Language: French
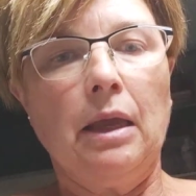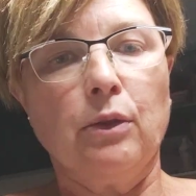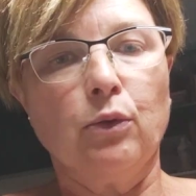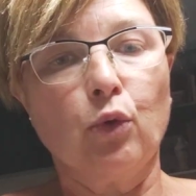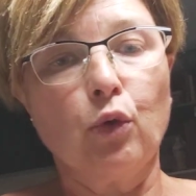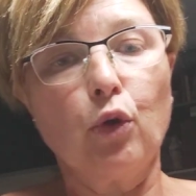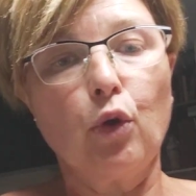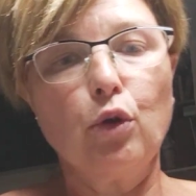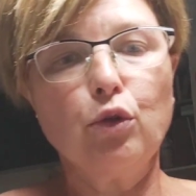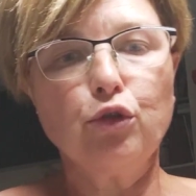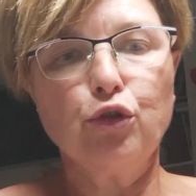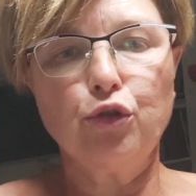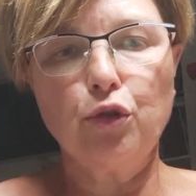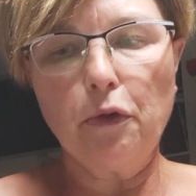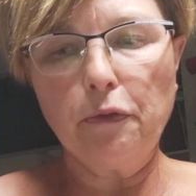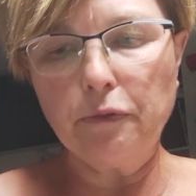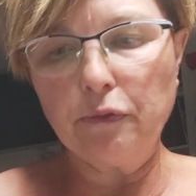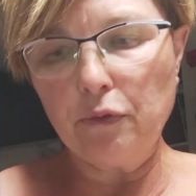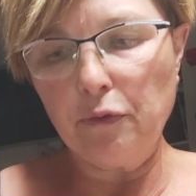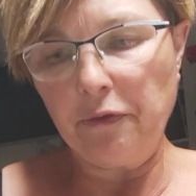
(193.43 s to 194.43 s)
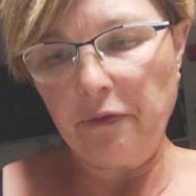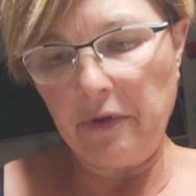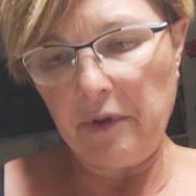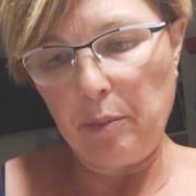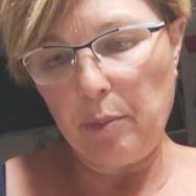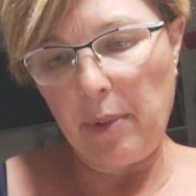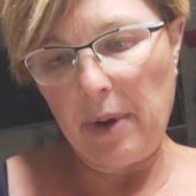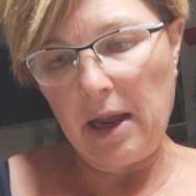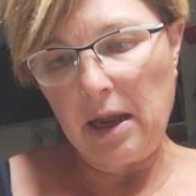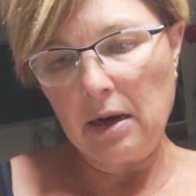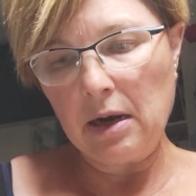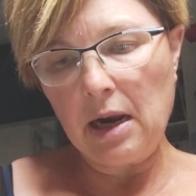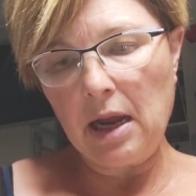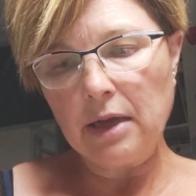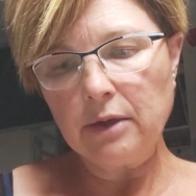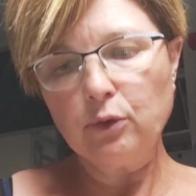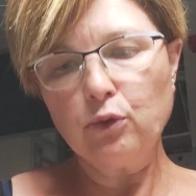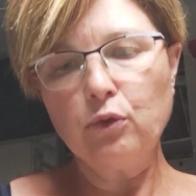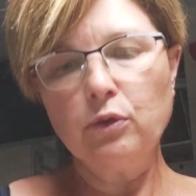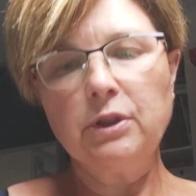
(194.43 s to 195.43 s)
donc, je ne vous fais pas
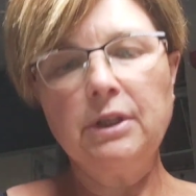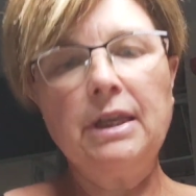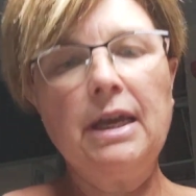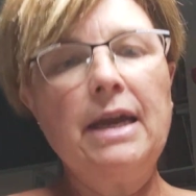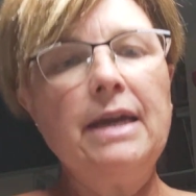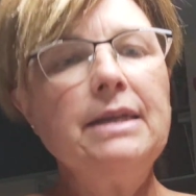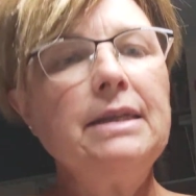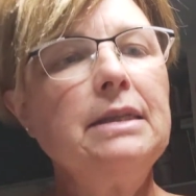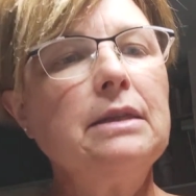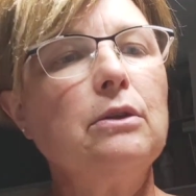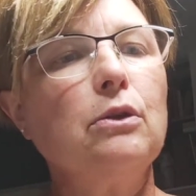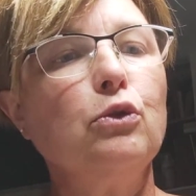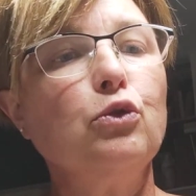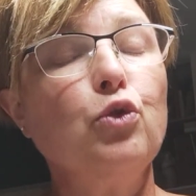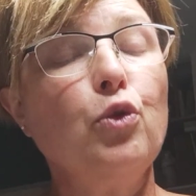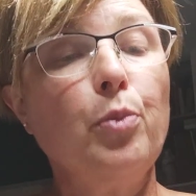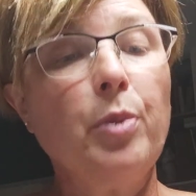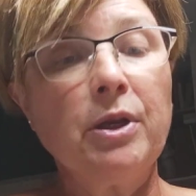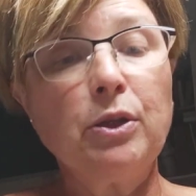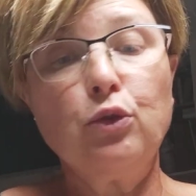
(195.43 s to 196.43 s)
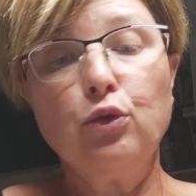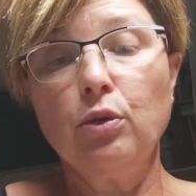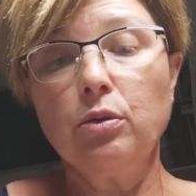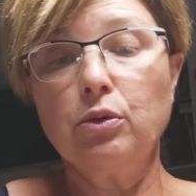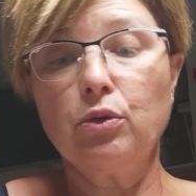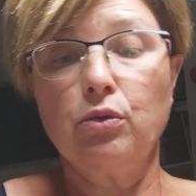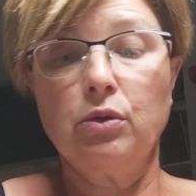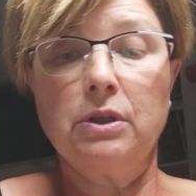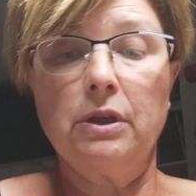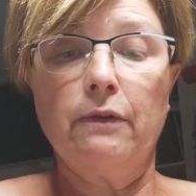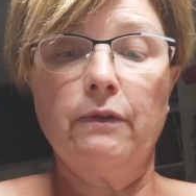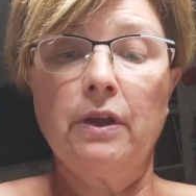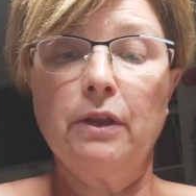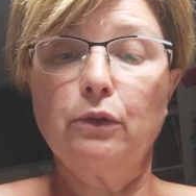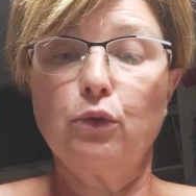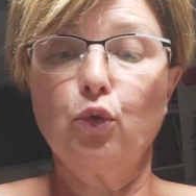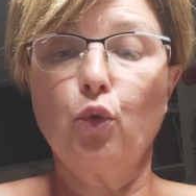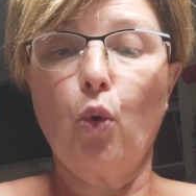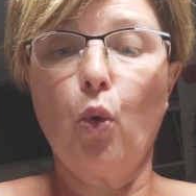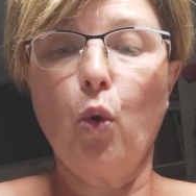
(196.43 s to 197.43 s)
là de test de peinture, parce que ça va
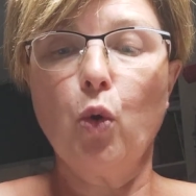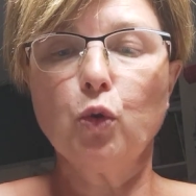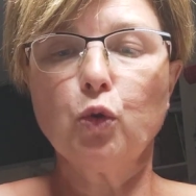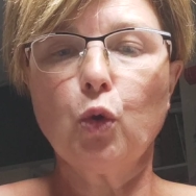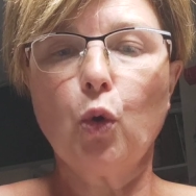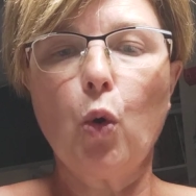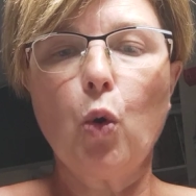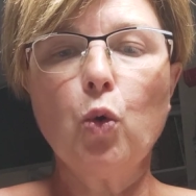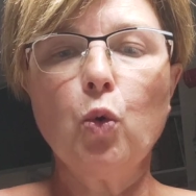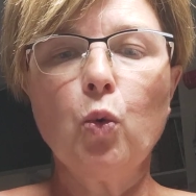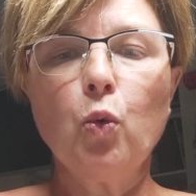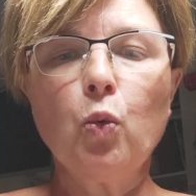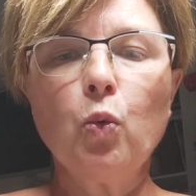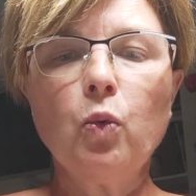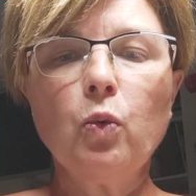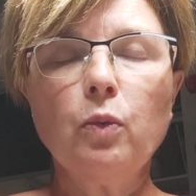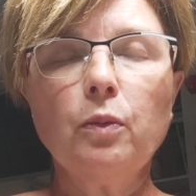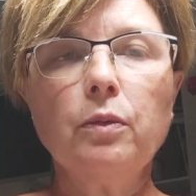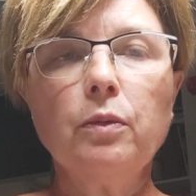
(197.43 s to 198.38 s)
être trop, trop long.